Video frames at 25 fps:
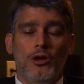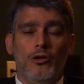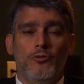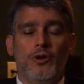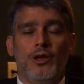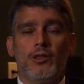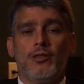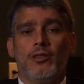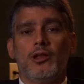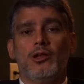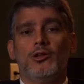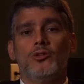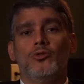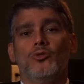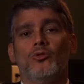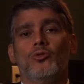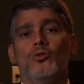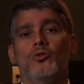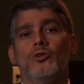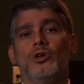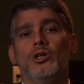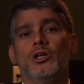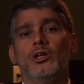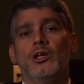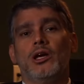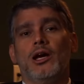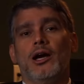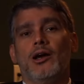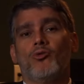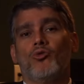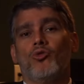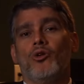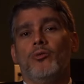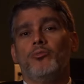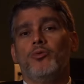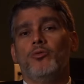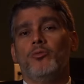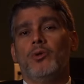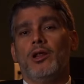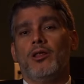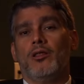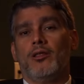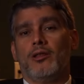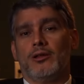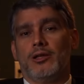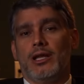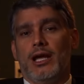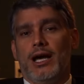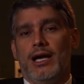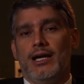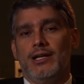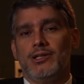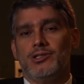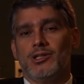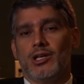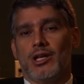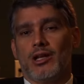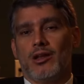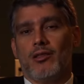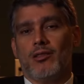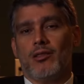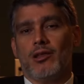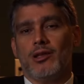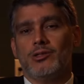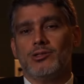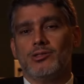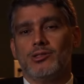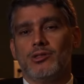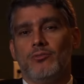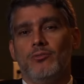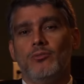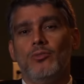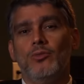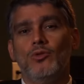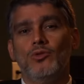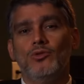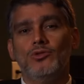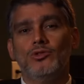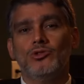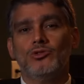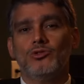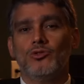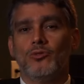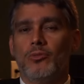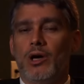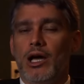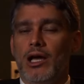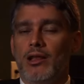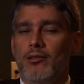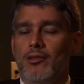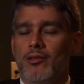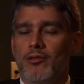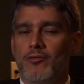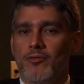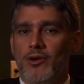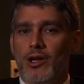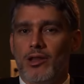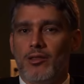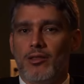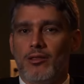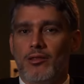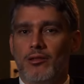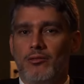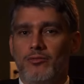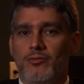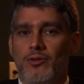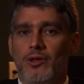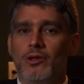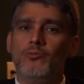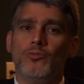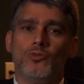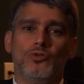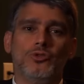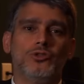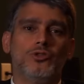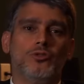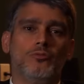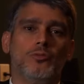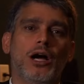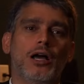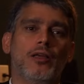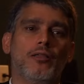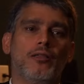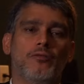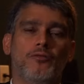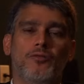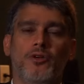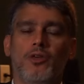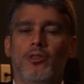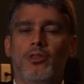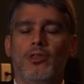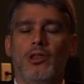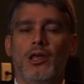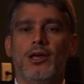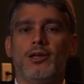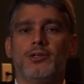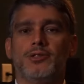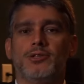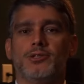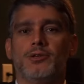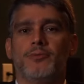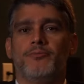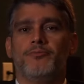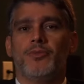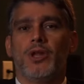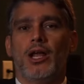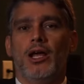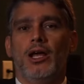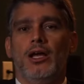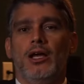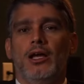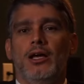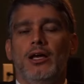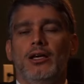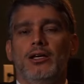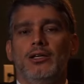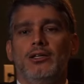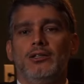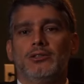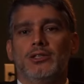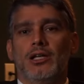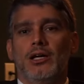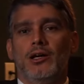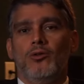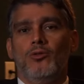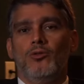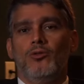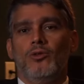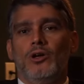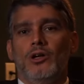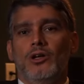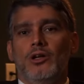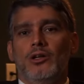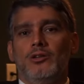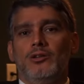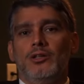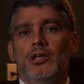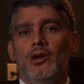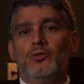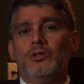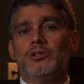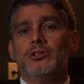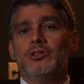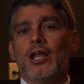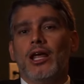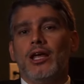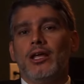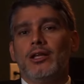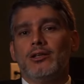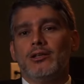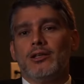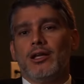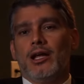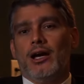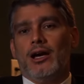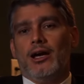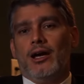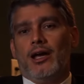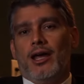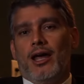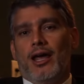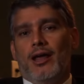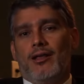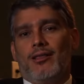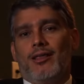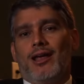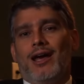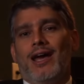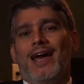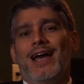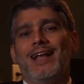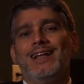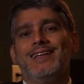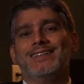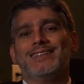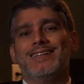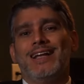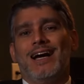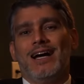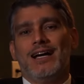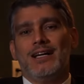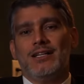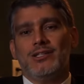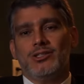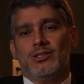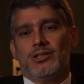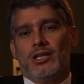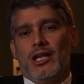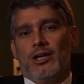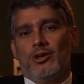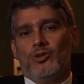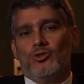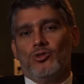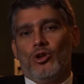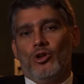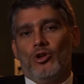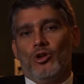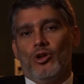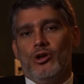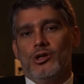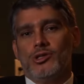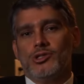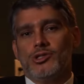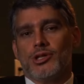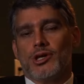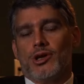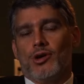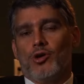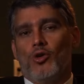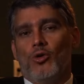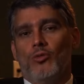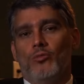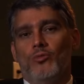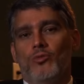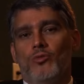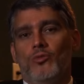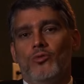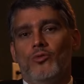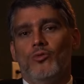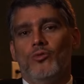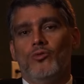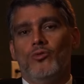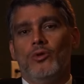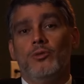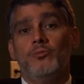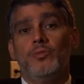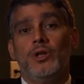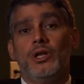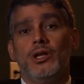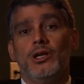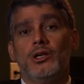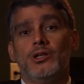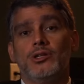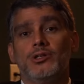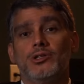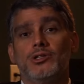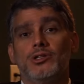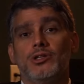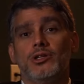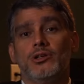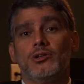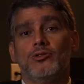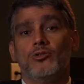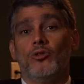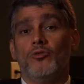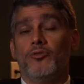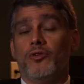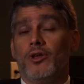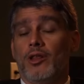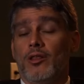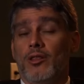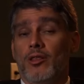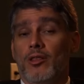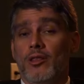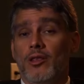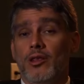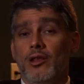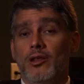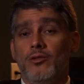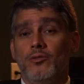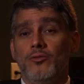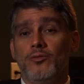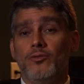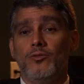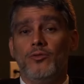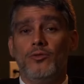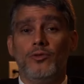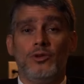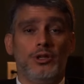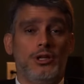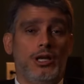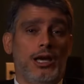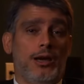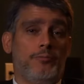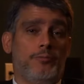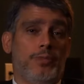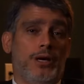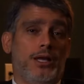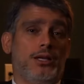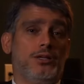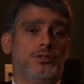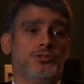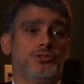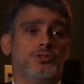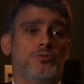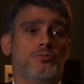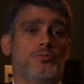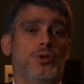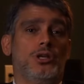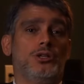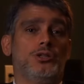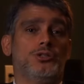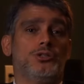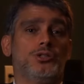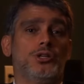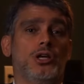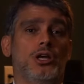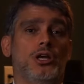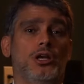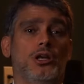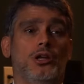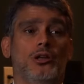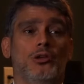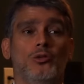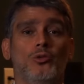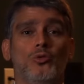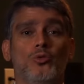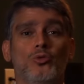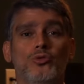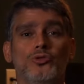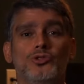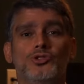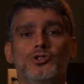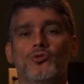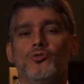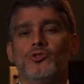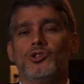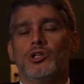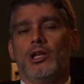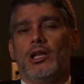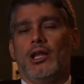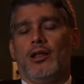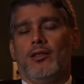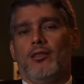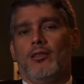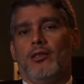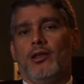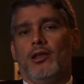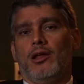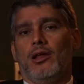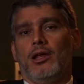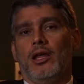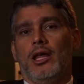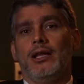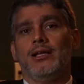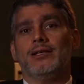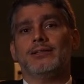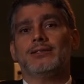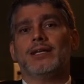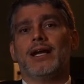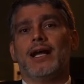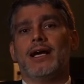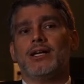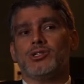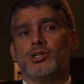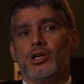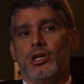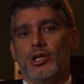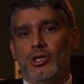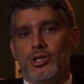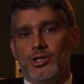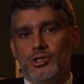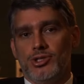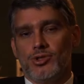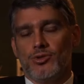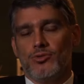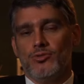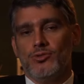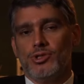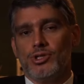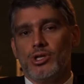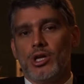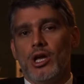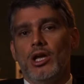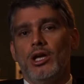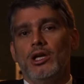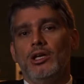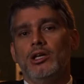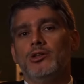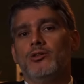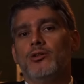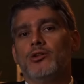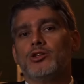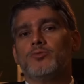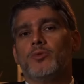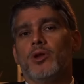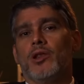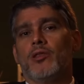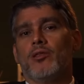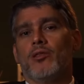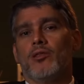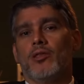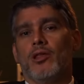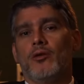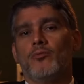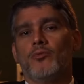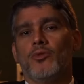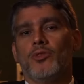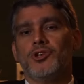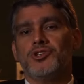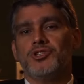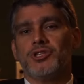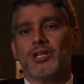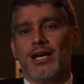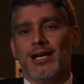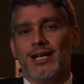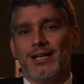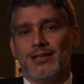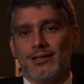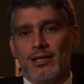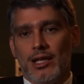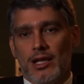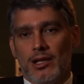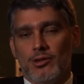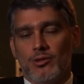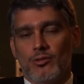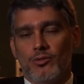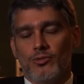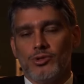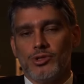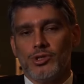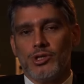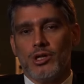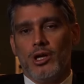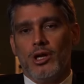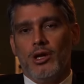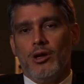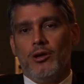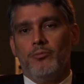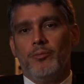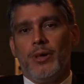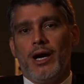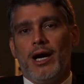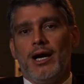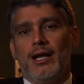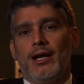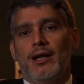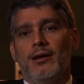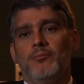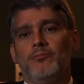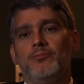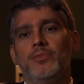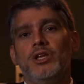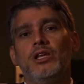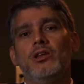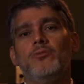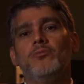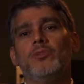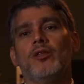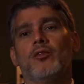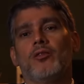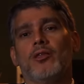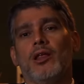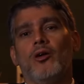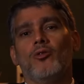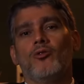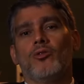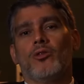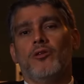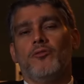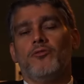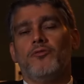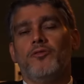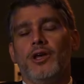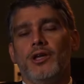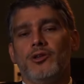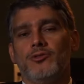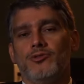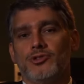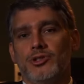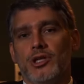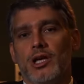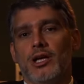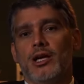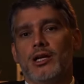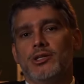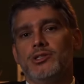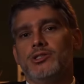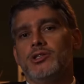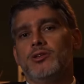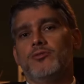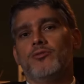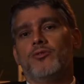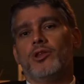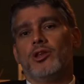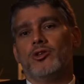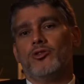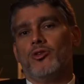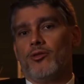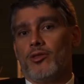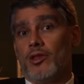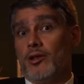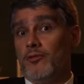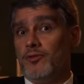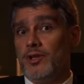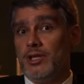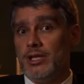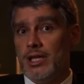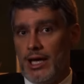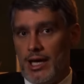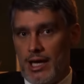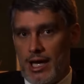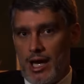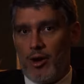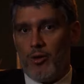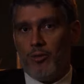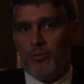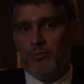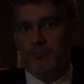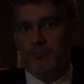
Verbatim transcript: fazendo com que a sua publicidade ela seja muito mais invasiva e muito mais eficiente. Então, não entenda essa realidade tecnológica como um ambiente inofensivo e aparentemente lúdico de lazer. Ele traz riscos e nós precisamos estar atentos para minimizar os efeitos negativos em nossa vida real.